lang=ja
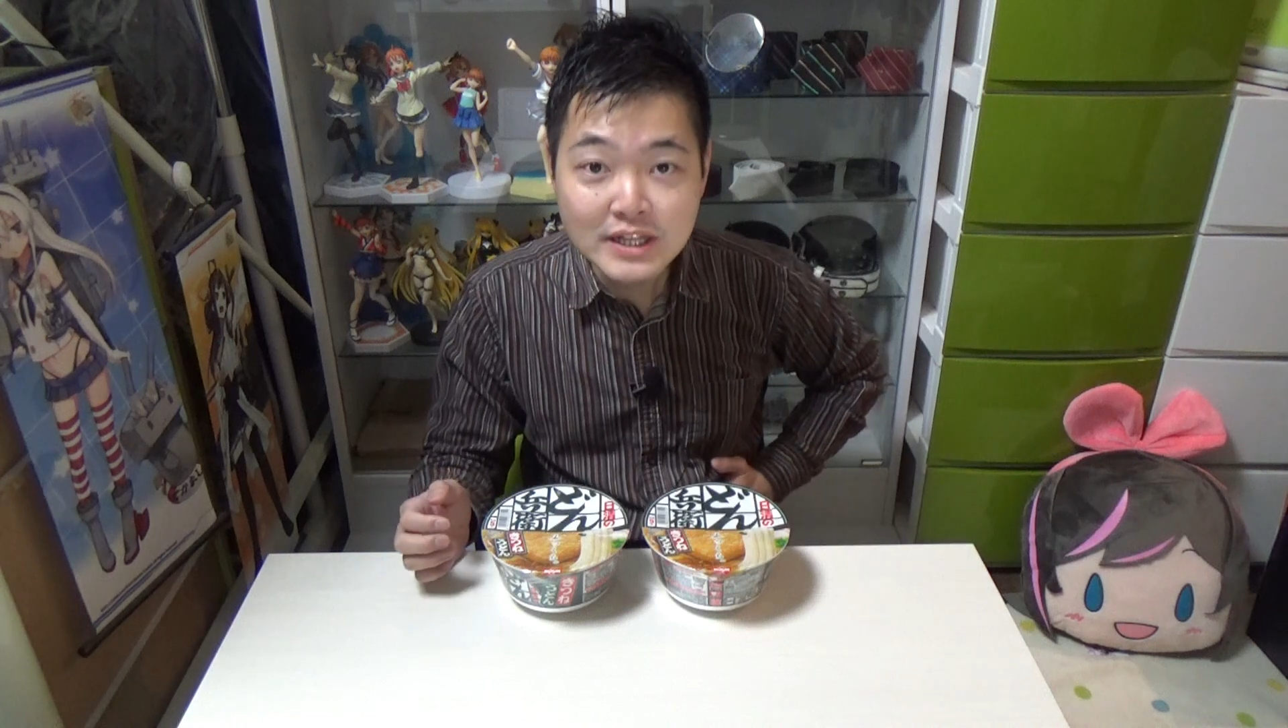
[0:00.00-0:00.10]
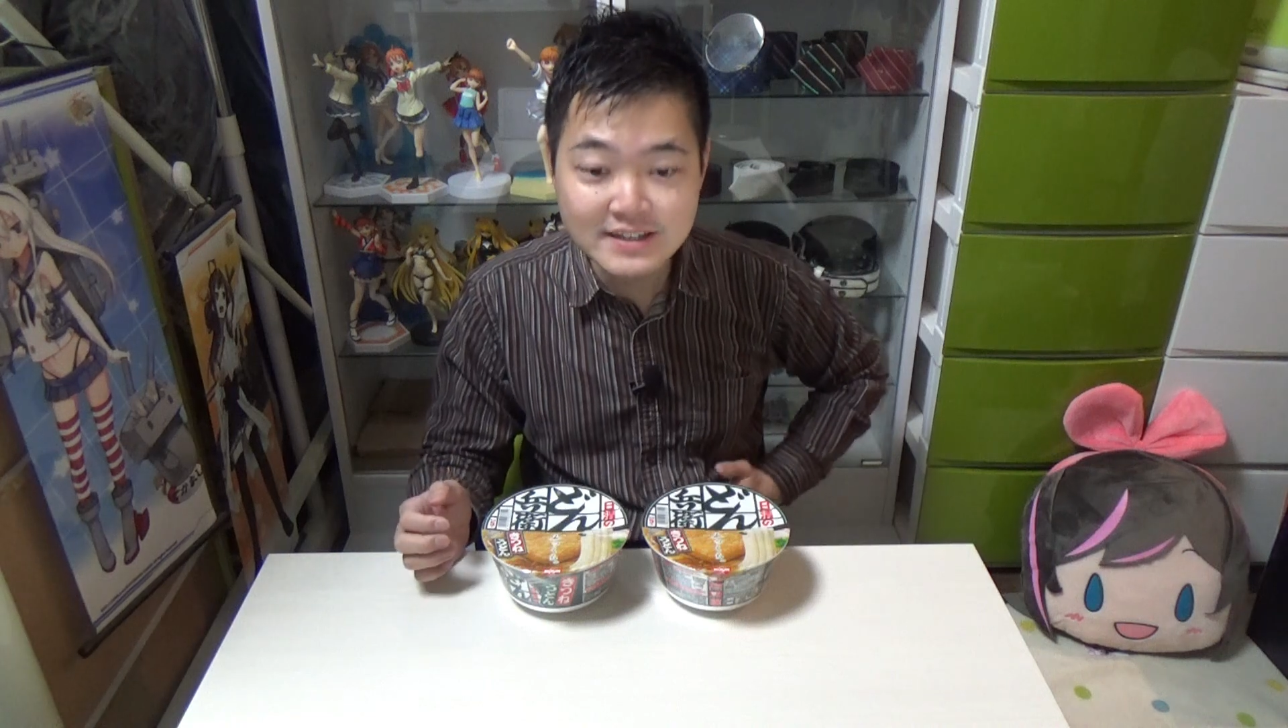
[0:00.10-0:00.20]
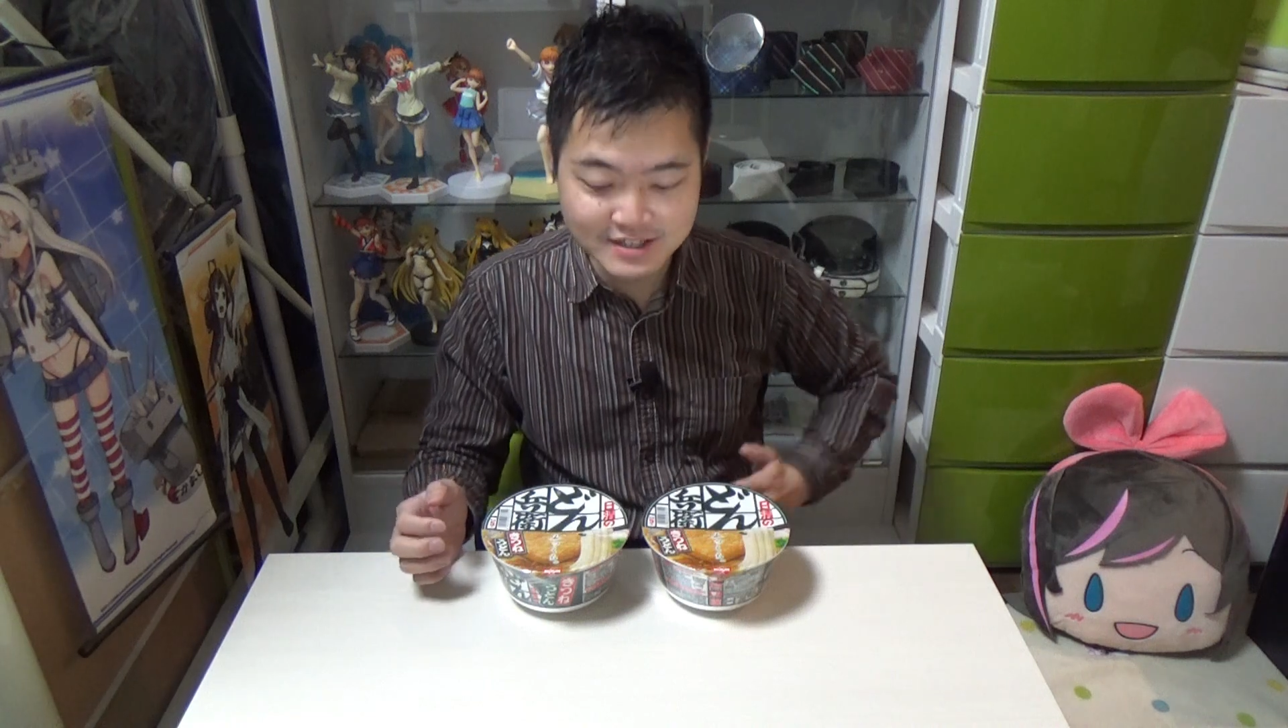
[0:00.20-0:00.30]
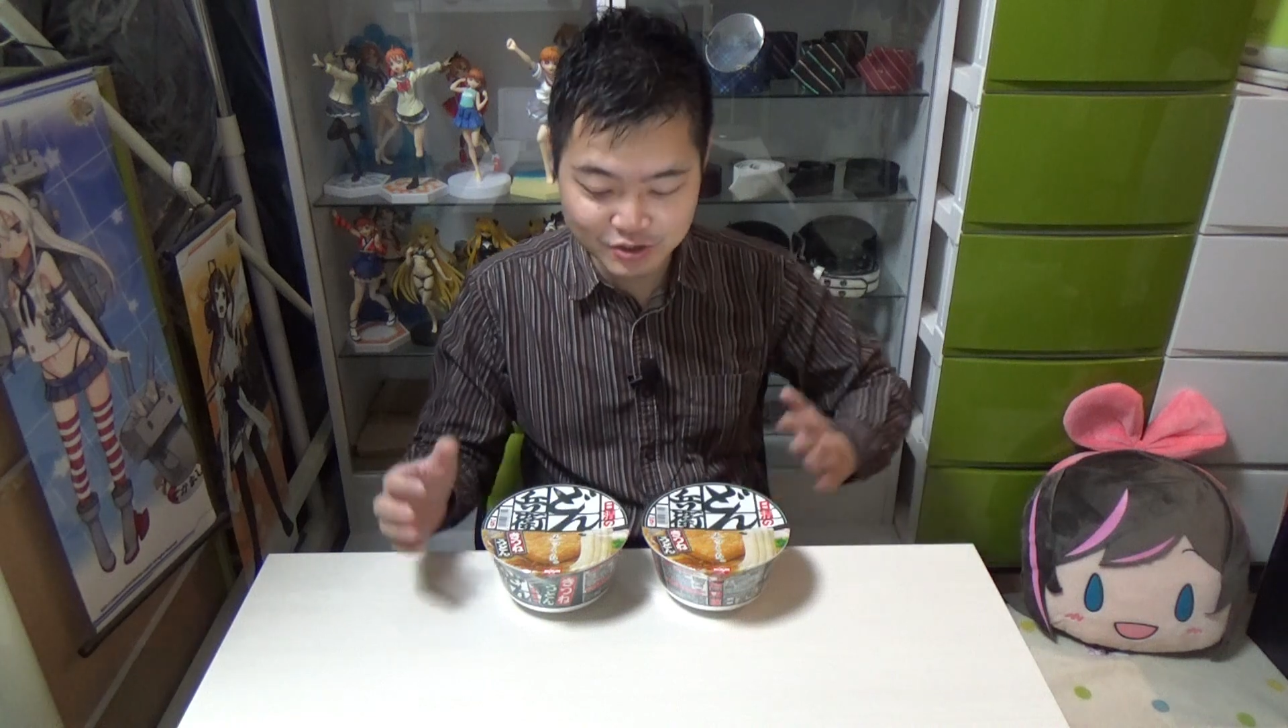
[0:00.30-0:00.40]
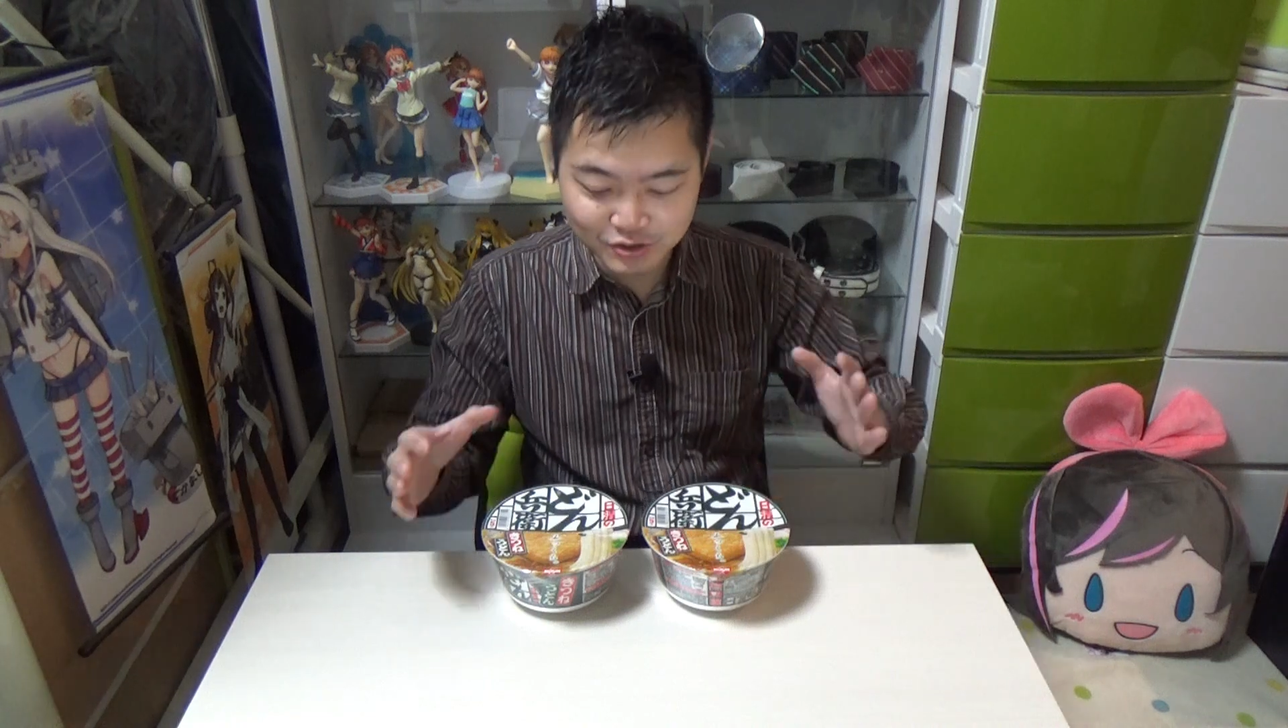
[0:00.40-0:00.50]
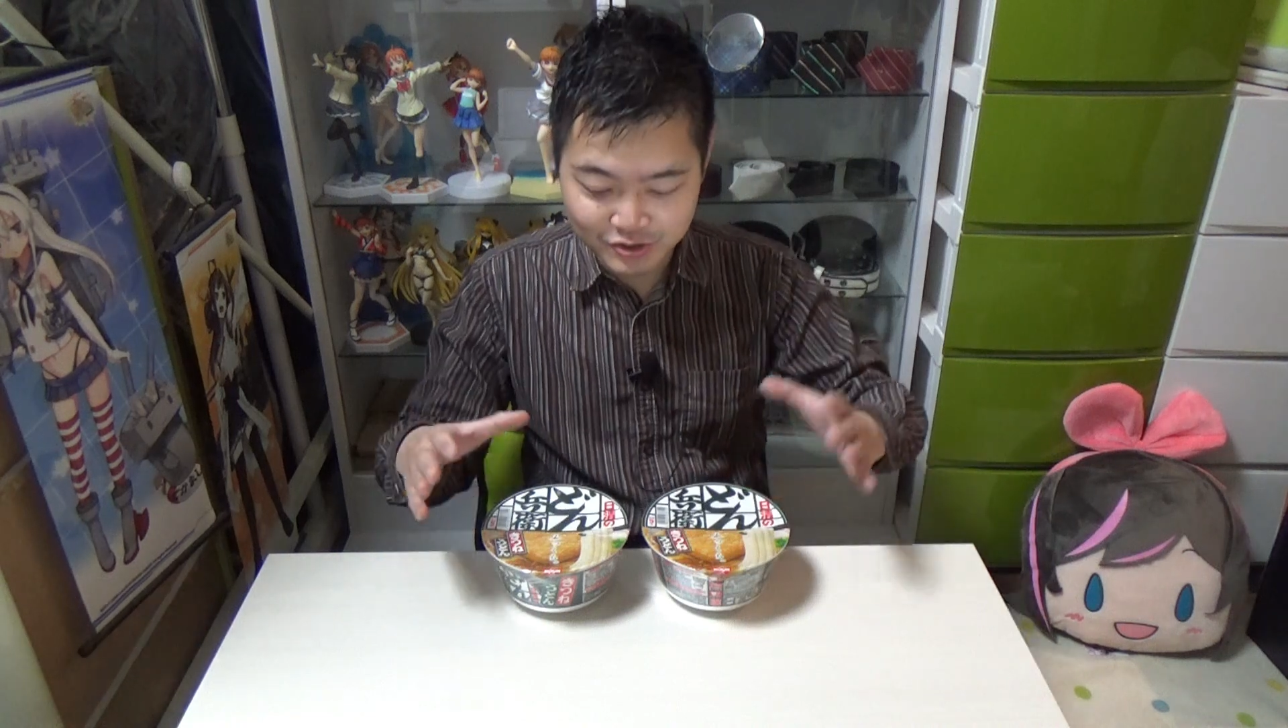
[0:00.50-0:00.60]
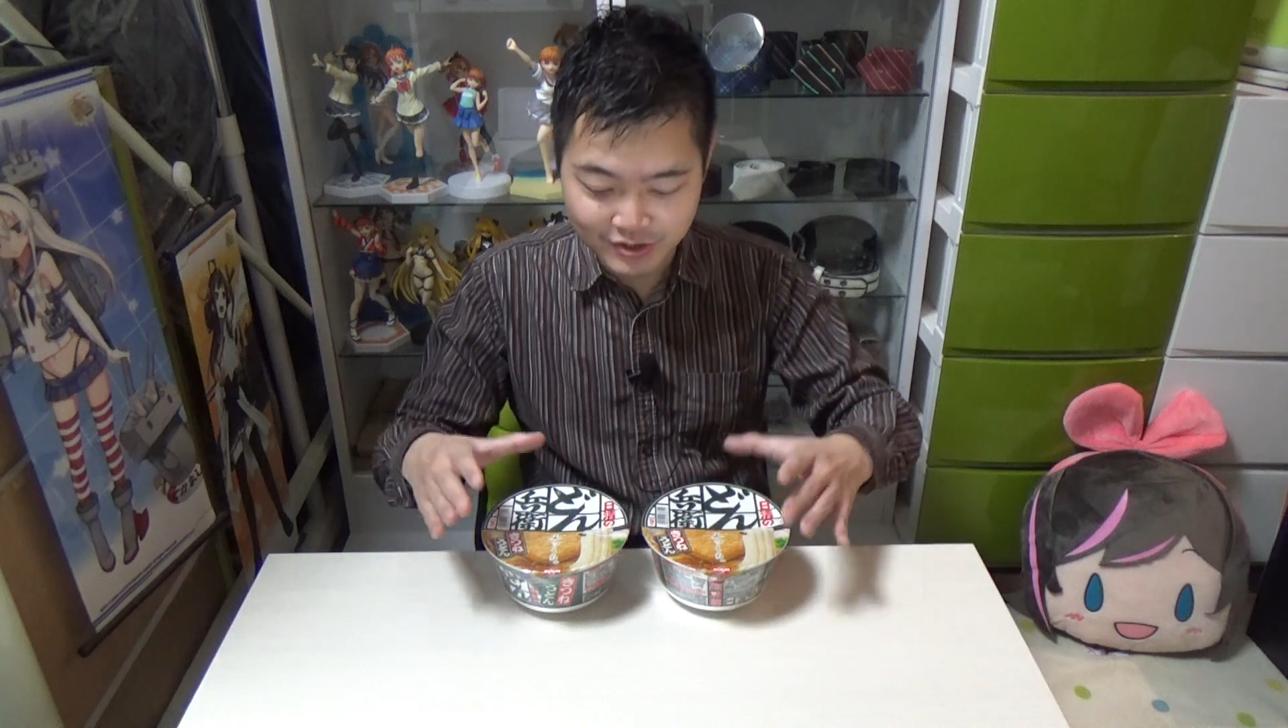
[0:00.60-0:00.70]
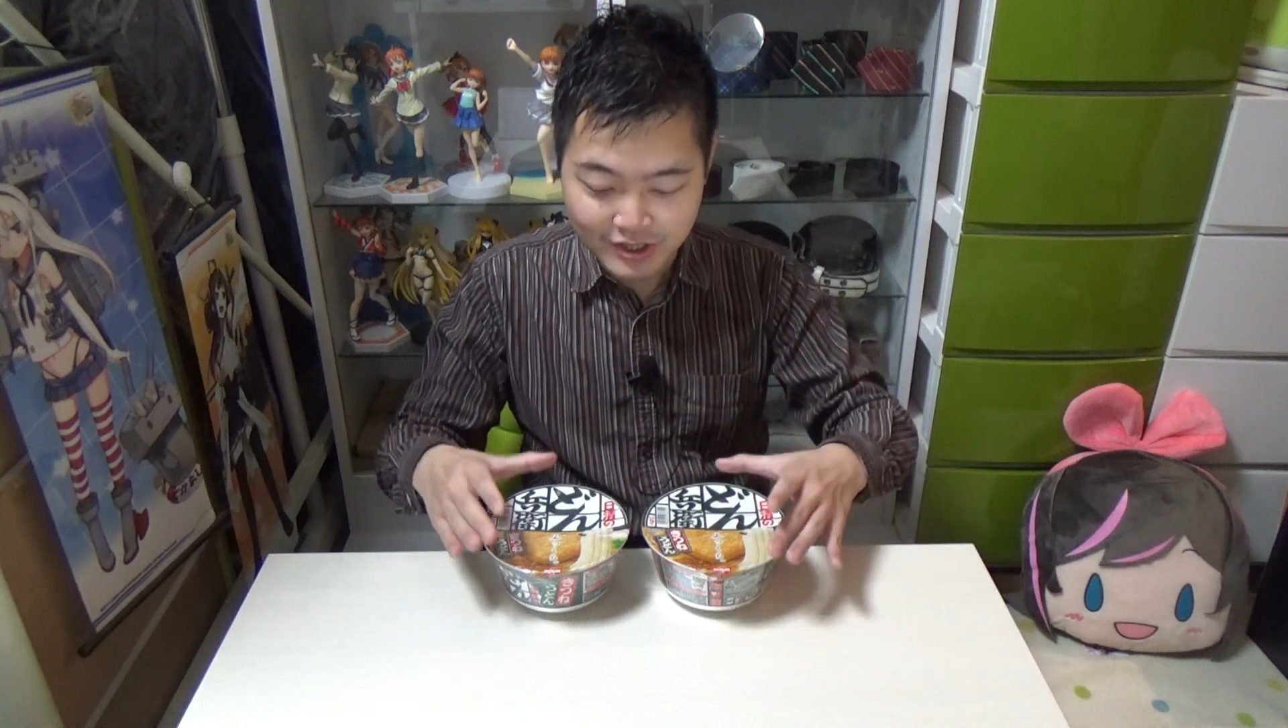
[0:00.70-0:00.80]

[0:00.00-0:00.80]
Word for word: れでは早速